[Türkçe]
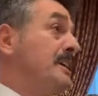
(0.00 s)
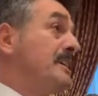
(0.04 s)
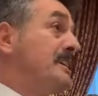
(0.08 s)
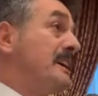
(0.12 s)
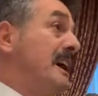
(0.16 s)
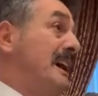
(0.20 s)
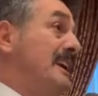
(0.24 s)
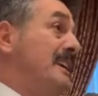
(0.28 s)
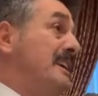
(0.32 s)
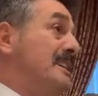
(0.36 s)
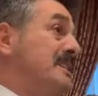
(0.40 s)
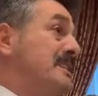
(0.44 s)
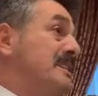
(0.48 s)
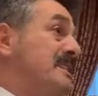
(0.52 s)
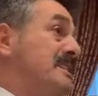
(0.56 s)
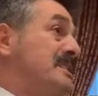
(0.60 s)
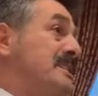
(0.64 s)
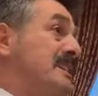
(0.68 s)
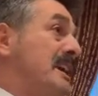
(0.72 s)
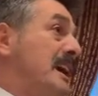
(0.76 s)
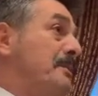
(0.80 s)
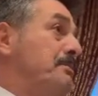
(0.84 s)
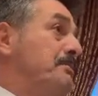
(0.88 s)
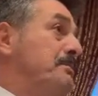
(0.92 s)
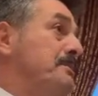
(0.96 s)
Raylı
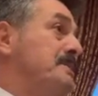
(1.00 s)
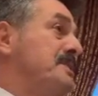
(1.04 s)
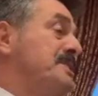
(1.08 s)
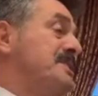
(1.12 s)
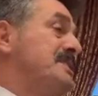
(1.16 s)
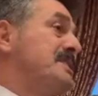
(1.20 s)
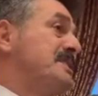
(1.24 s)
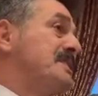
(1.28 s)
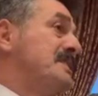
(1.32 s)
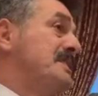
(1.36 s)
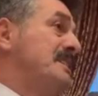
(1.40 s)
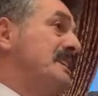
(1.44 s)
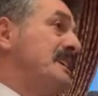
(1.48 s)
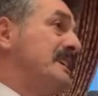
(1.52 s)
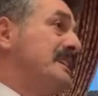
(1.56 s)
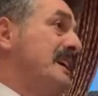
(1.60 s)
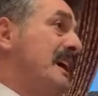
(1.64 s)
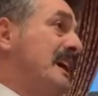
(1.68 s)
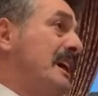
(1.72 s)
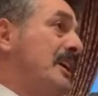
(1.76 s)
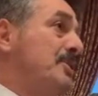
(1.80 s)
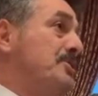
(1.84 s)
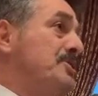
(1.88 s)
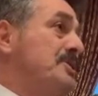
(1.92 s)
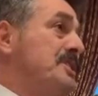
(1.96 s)
sistem sizinle
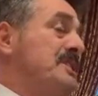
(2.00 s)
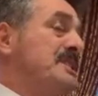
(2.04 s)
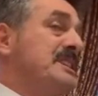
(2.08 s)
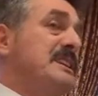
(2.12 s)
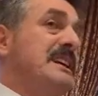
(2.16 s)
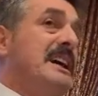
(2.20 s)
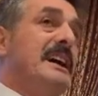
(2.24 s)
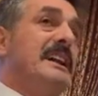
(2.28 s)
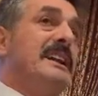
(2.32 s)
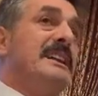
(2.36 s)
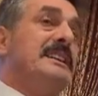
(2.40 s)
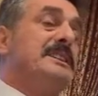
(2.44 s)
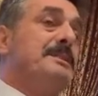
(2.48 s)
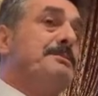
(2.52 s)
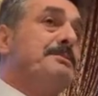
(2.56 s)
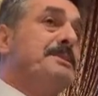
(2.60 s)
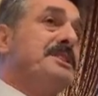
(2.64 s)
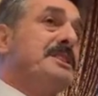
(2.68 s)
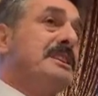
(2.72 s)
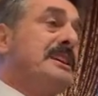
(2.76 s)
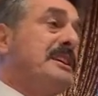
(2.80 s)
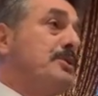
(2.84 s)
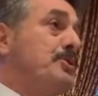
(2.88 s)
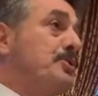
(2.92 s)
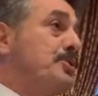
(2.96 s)
daha önce
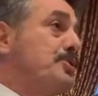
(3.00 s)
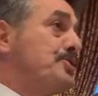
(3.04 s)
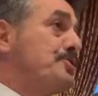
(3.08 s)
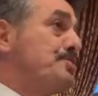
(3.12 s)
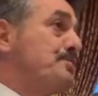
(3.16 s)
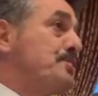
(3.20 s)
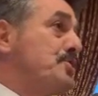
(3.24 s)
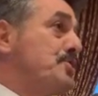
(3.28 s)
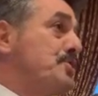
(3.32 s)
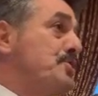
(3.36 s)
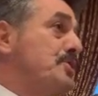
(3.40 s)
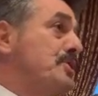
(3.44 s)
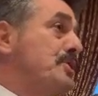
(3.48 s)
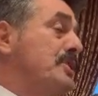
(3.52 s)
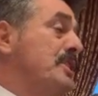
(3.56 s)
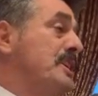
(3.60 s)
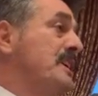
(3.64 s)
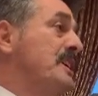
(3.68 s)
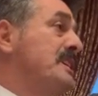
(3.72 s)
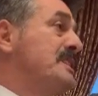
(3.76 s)
ziyaretimizde görüşmüştük.